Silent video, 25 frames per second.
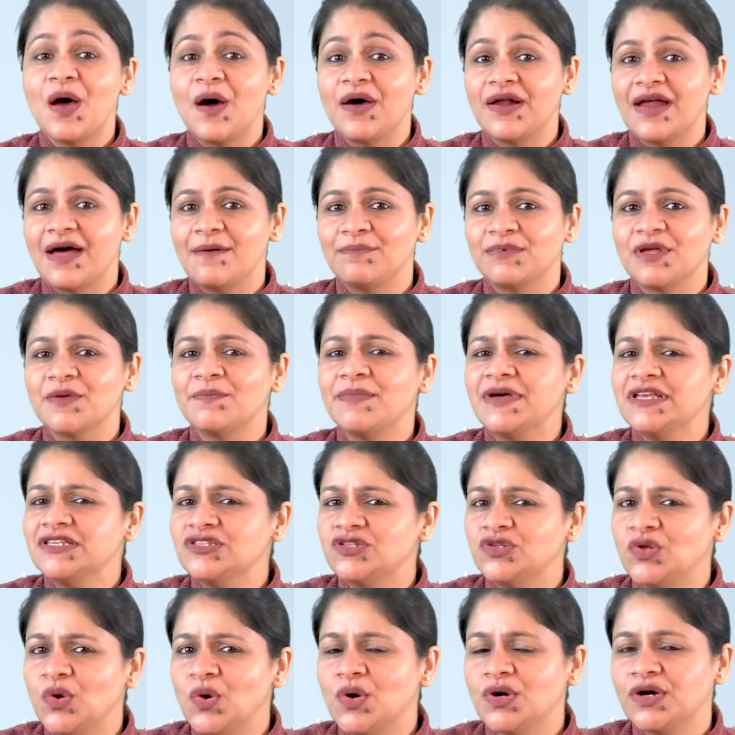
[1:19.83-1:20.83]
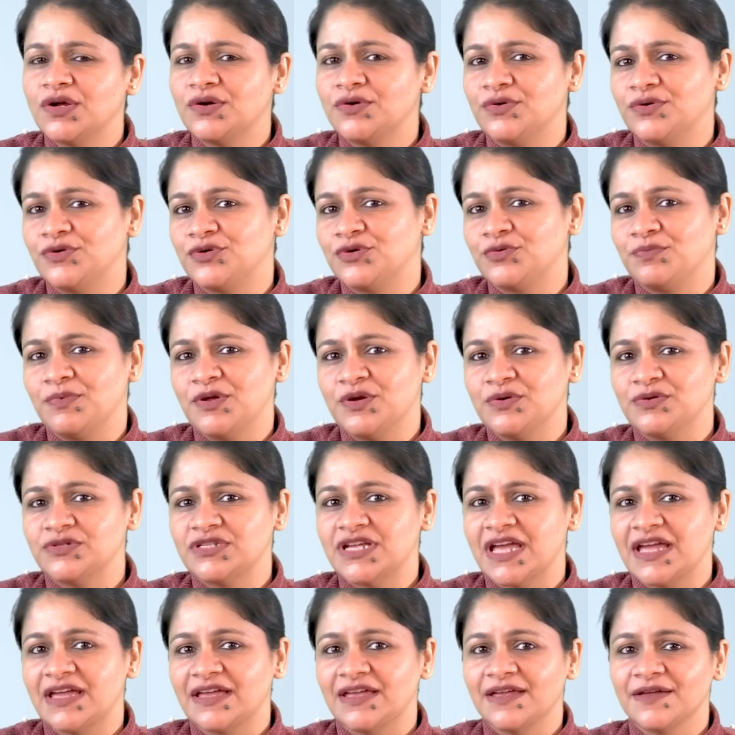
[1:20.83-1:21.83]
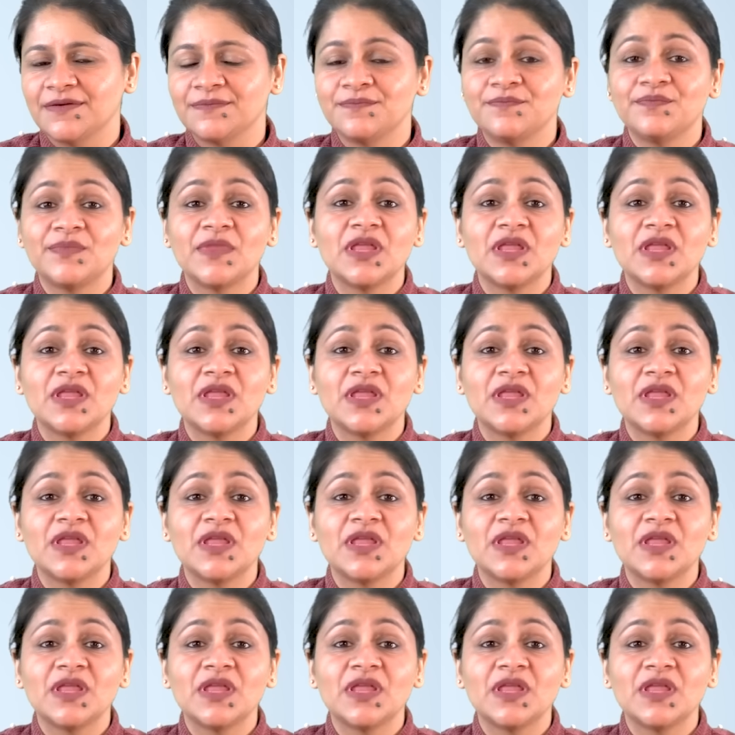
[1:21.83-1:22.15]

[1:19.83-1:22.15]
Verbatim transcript: और आपके पास दो करोड़ रुपए हो जाएंगे